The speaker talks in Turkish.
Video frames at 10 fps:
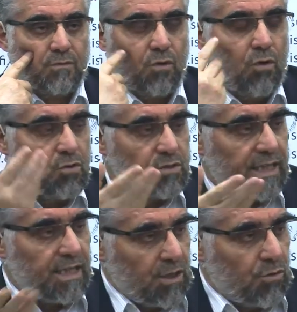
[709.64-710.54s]
Ölse
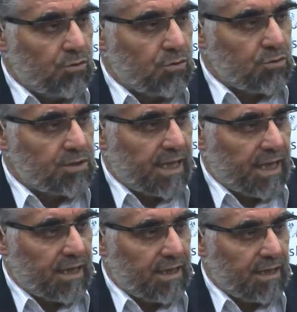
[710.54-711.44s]
ya da
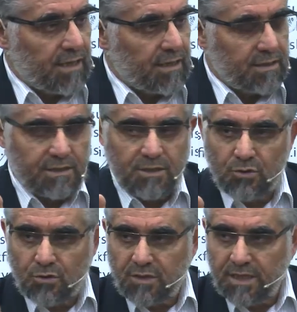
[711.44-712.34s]
öldürülse siz
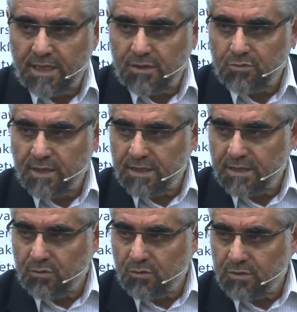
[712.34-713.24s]
ökçelerin üzerine,
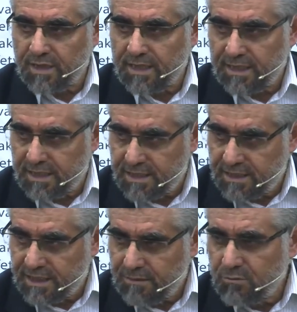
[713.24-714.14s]
üzerine
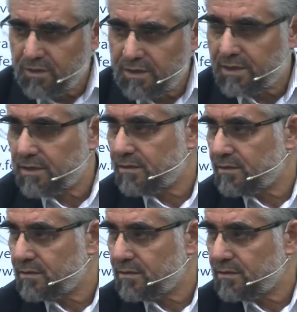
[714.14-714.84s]
gerisin geri mi döneceksiniz?